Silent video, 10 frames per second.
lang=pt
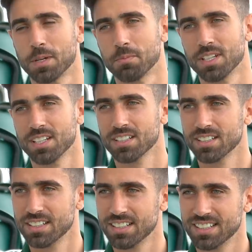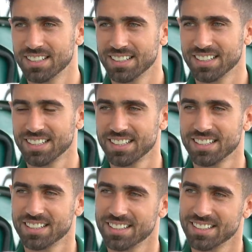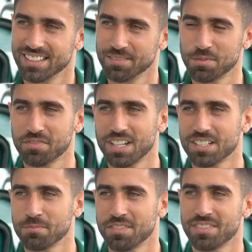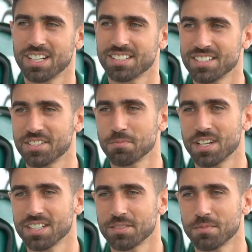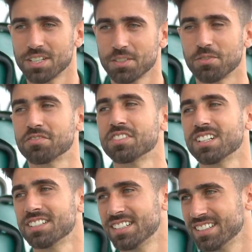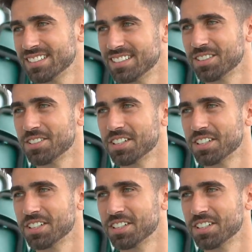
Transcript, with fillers: para mim e me faz, me faz sentir mais, mais confiante dentro de